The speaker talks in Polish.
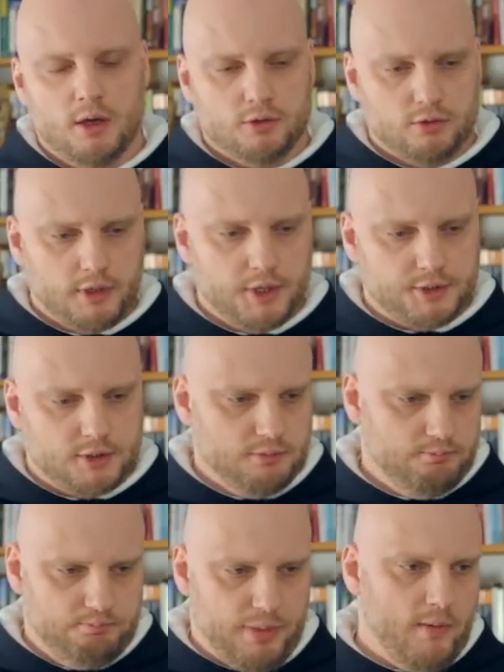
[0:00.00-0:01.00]
który jest
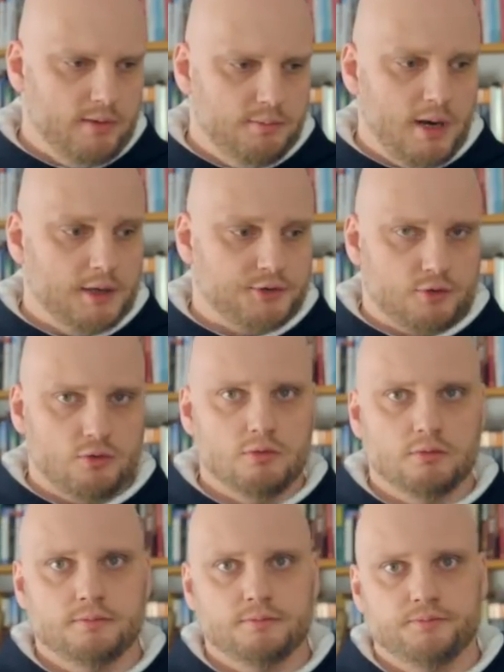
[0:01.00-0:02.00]
pełen blasku,
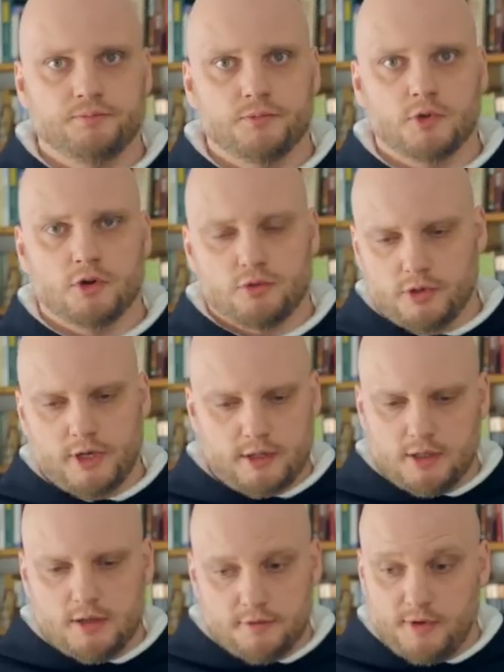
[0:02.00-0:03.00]
który
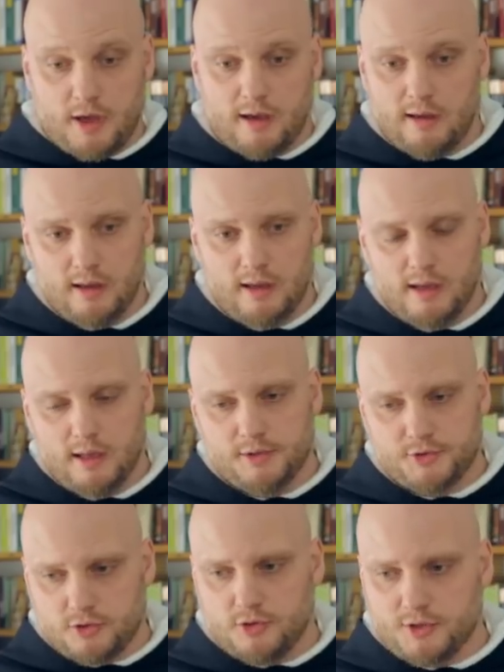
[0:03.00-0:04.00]
jedyny wie,
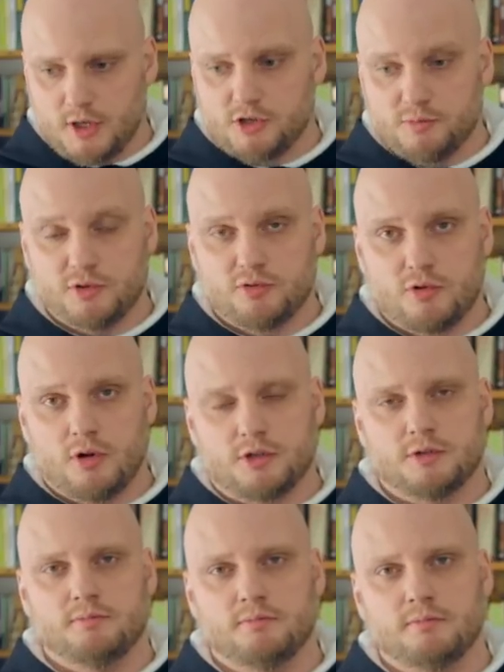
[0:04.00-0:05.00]
co to znaczy być
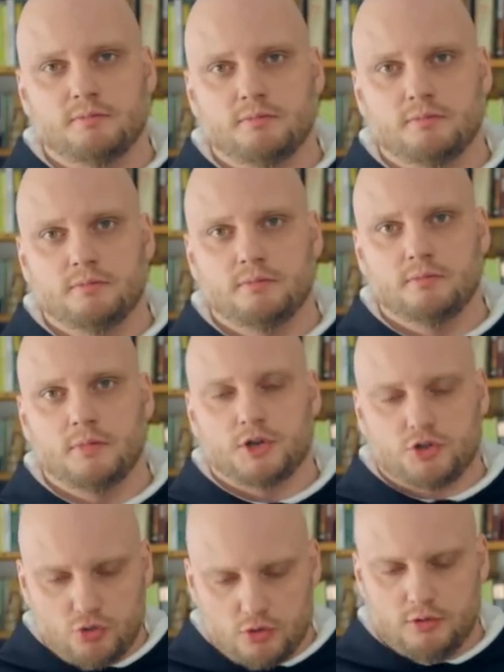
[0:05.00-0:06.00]
uroczym.
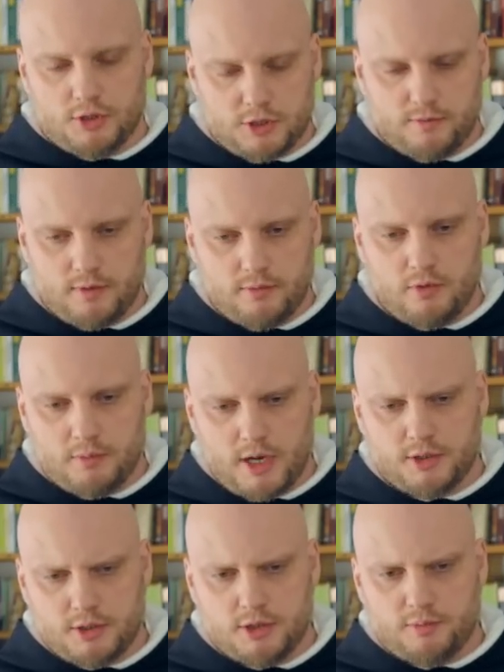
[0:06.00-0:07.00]
Aż trudno sobie
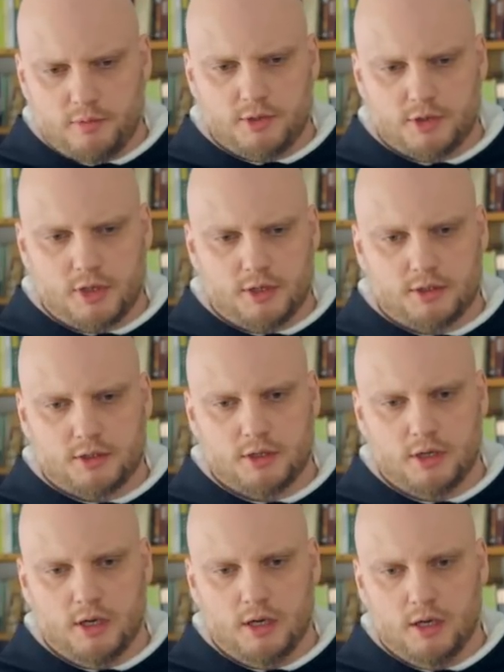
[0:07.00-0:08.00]
wyobrazić i pomyśleć,
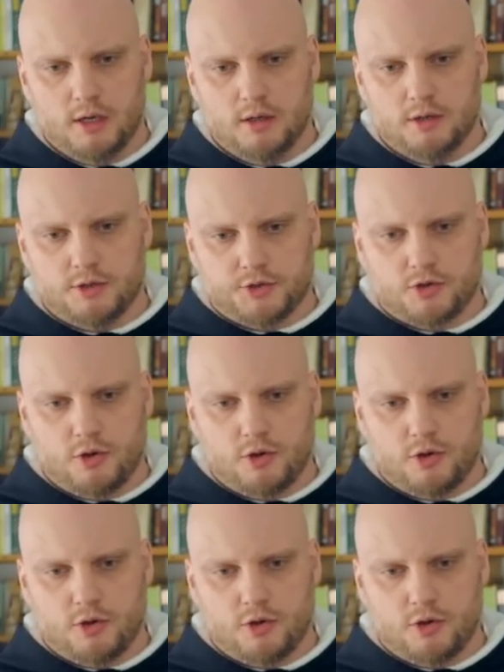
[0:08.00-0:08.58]
że